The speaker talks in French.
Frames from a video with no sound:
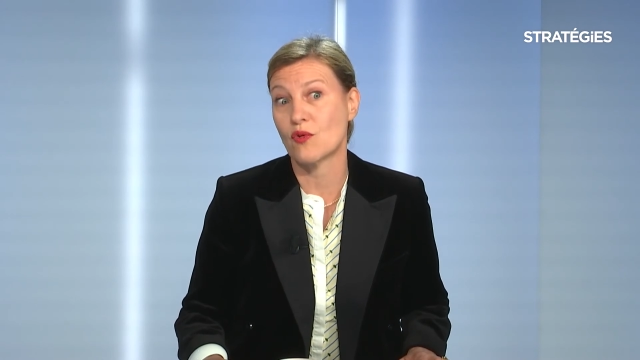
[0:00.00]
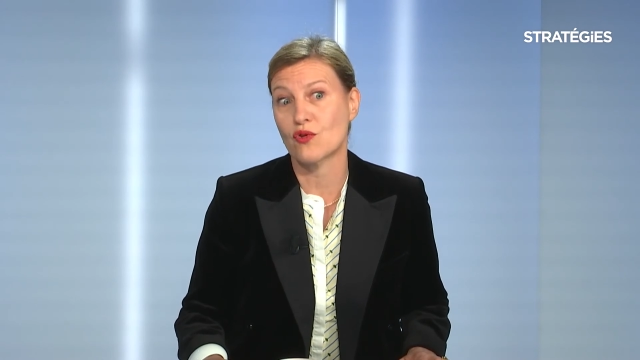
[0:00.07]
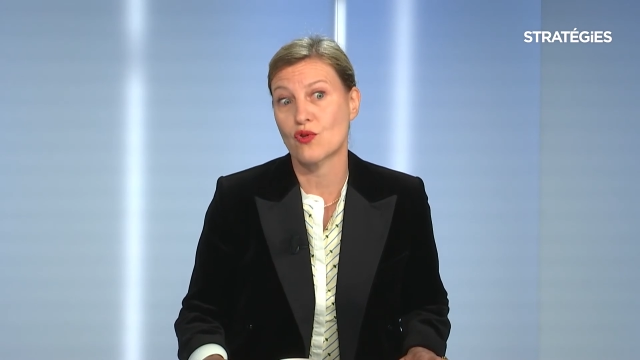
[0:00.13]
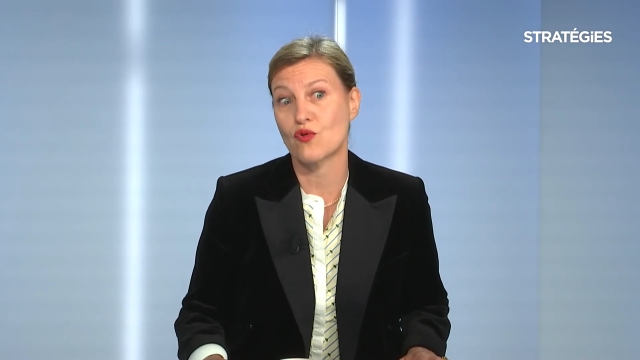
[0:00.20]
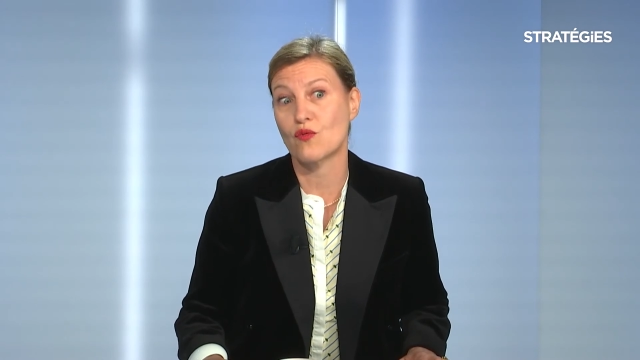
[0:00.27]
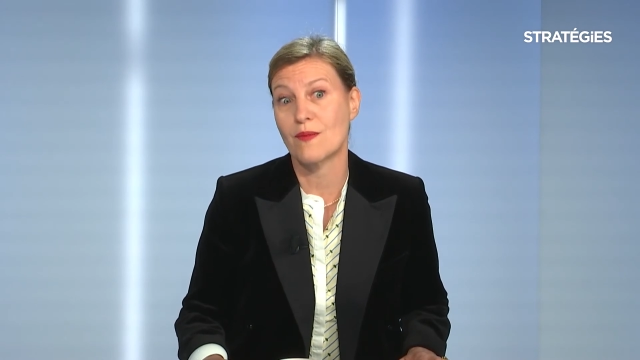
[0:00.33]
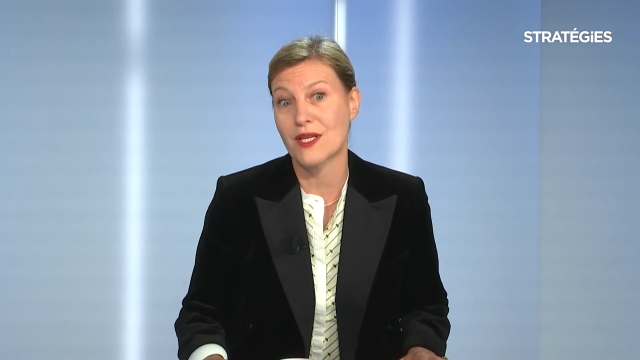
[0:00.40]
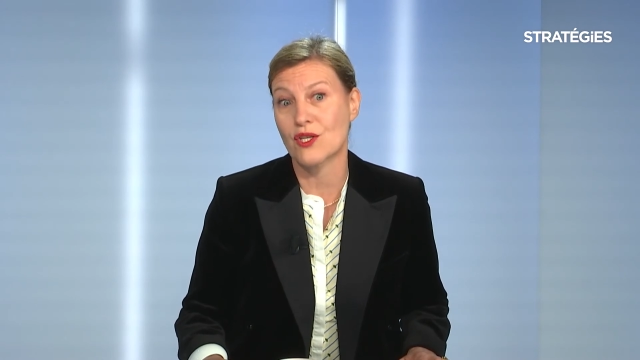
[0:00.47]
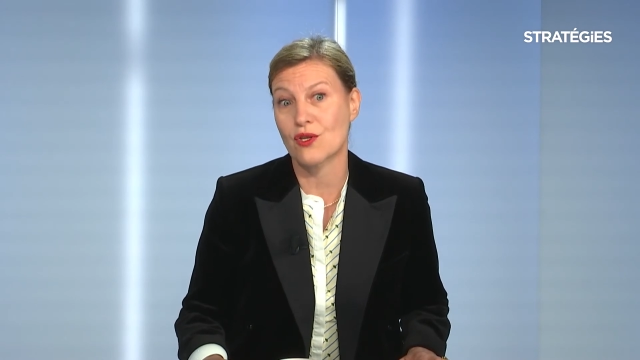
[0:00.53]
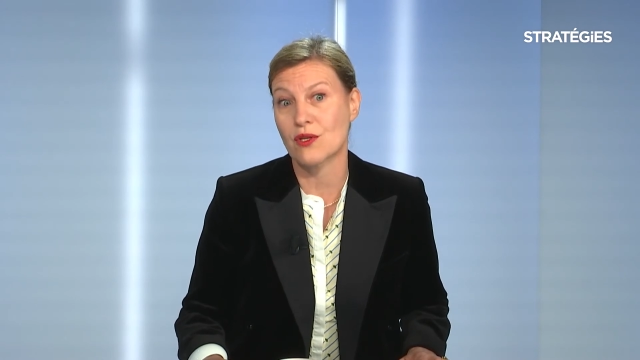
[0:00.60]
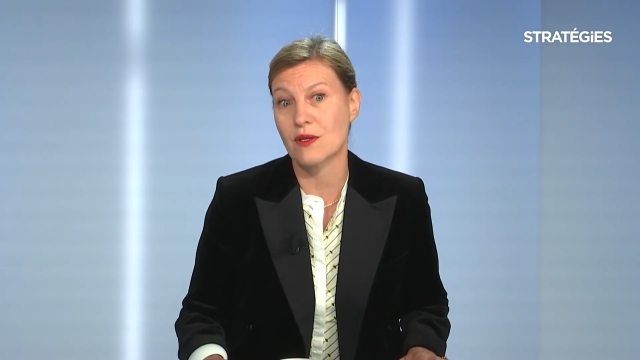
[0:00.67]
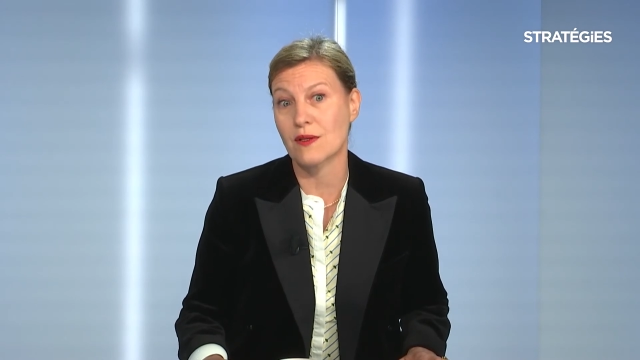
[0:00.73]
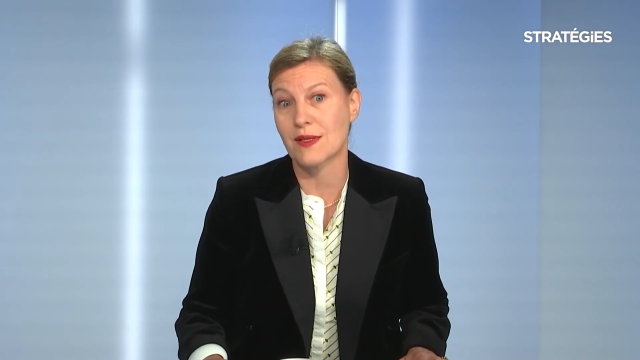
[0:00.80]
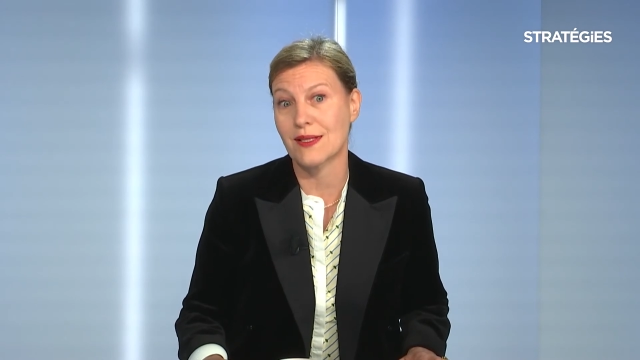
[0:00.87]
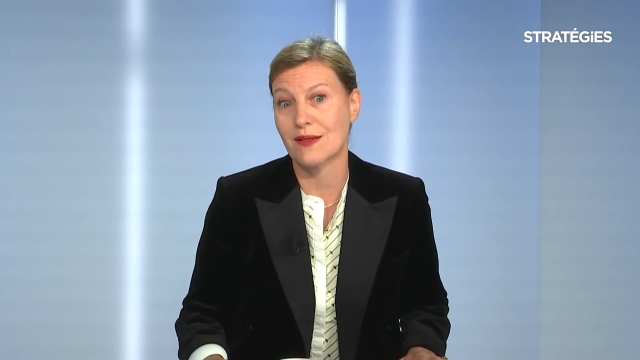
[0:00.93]
enjeu
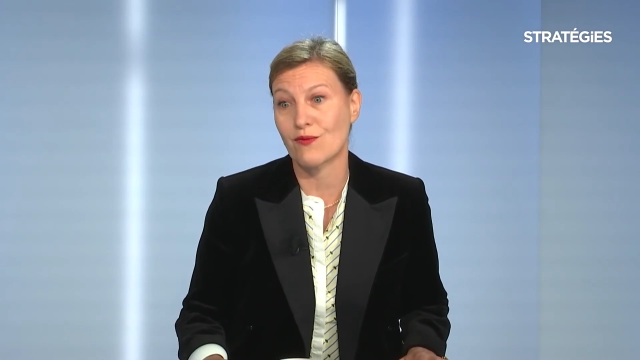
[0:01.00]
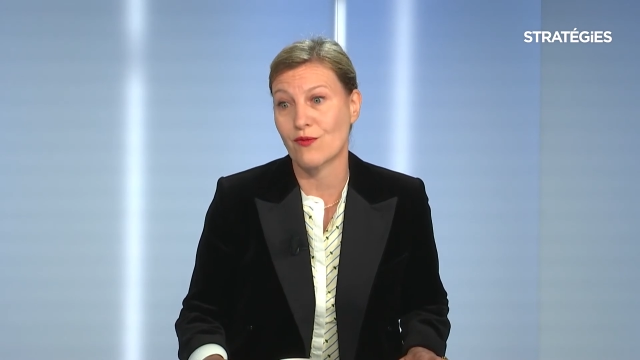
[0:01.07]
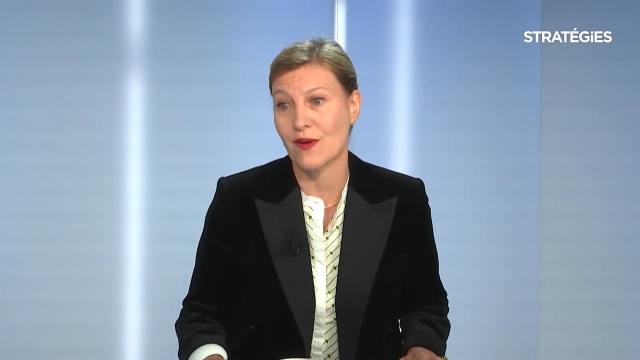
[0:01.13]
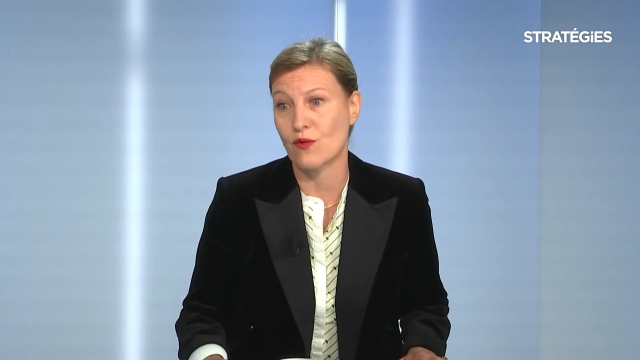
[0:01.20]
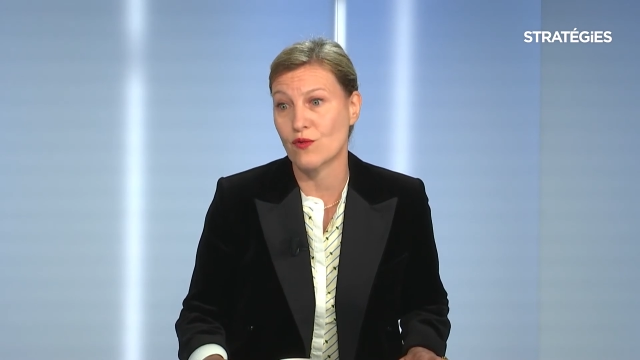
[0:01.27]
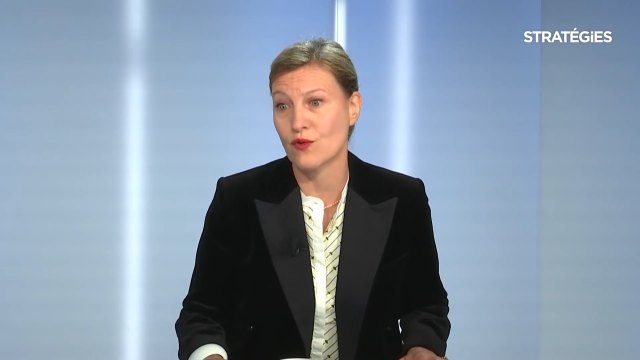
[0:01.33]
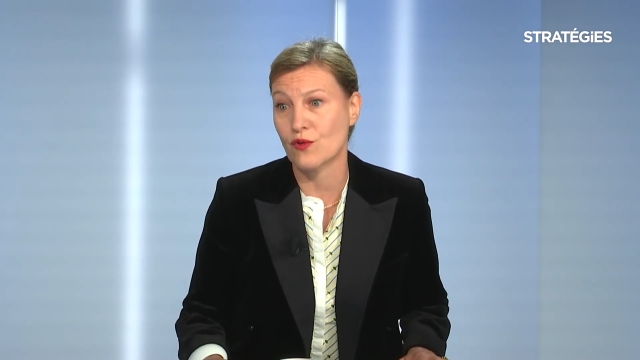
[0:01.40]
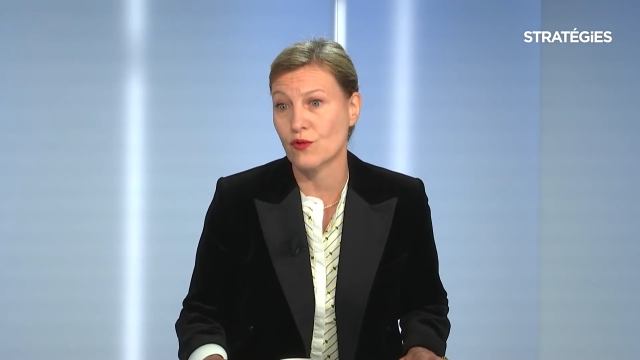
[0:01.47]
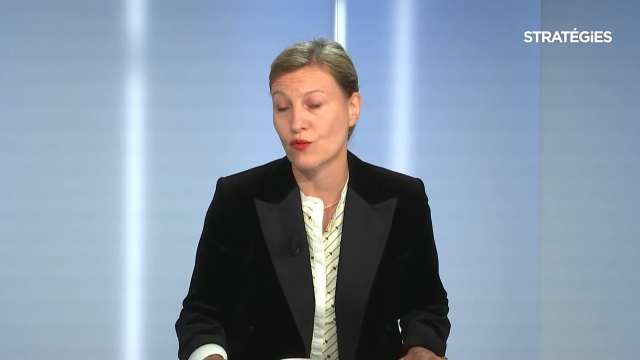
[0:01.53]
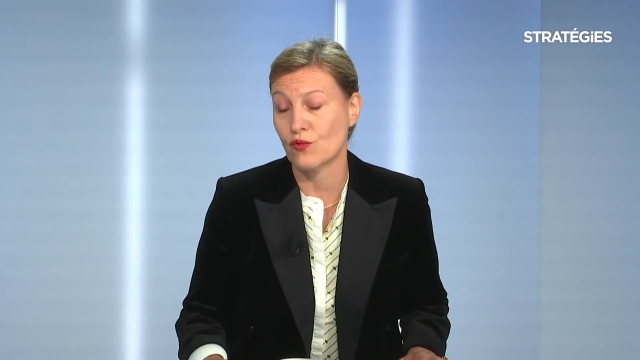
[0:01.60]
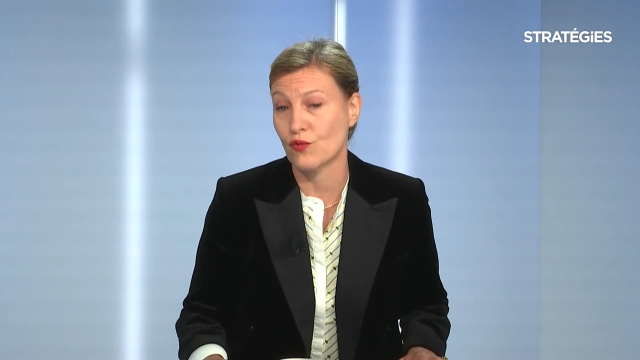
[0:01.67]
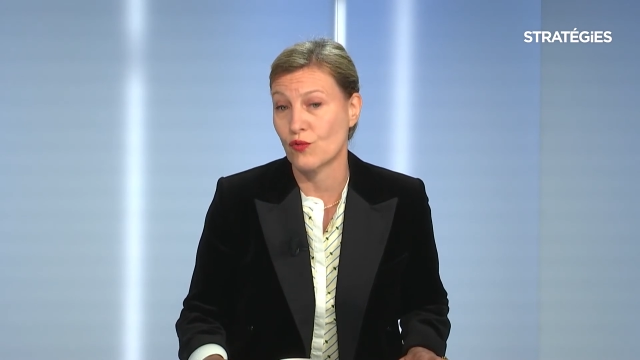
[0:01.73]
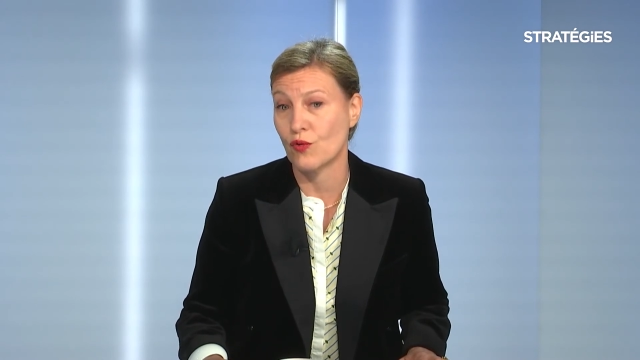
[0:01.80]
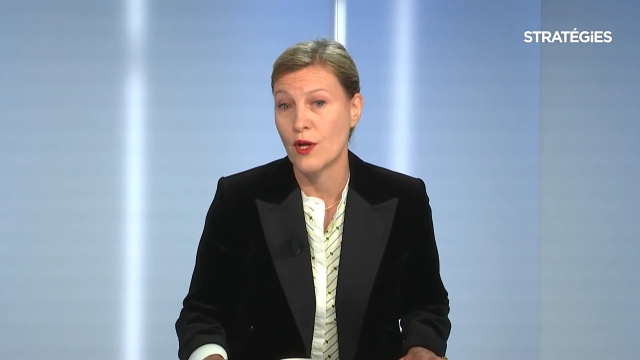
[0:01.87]
majeur, c'est de faire en sorte